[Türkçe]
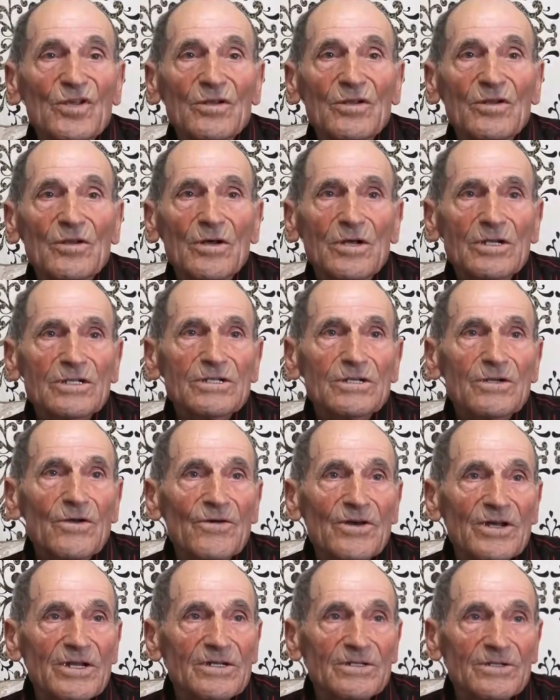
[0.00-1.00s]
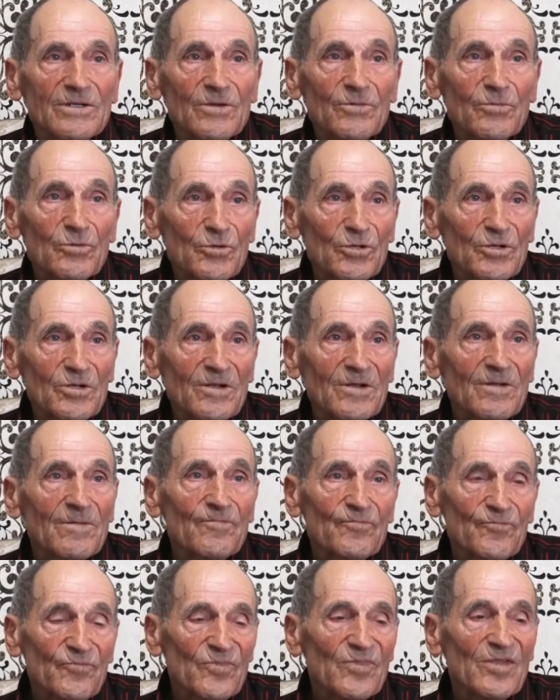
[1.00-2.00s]
Nasıl varınca bu.
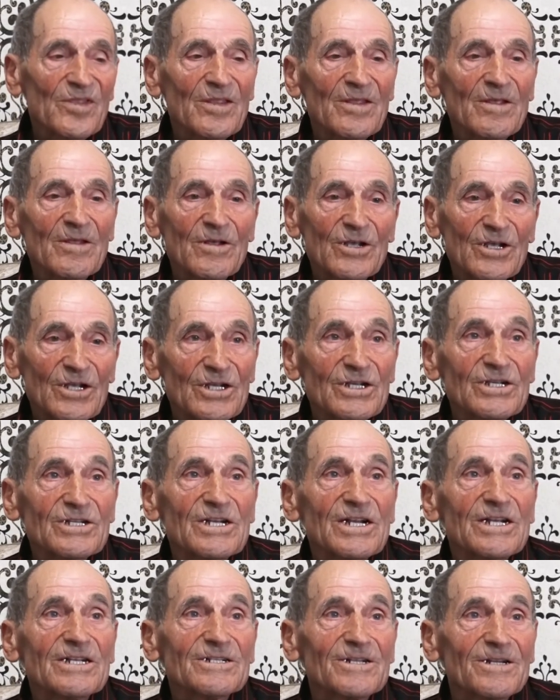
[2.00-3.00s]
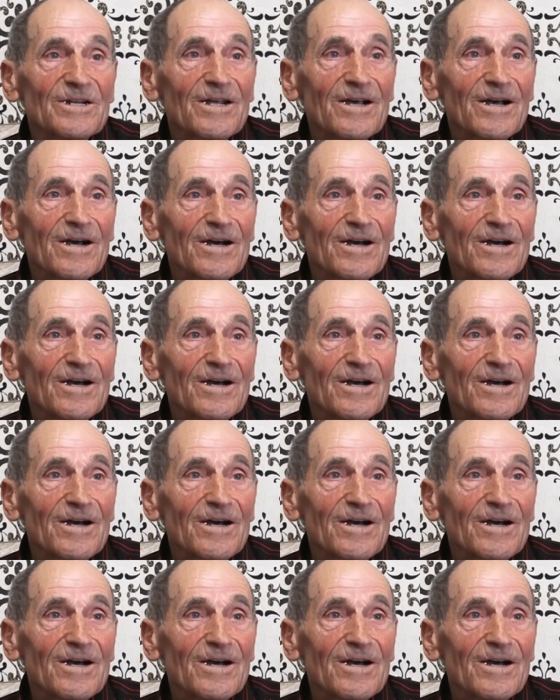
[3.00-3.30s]
İşlesine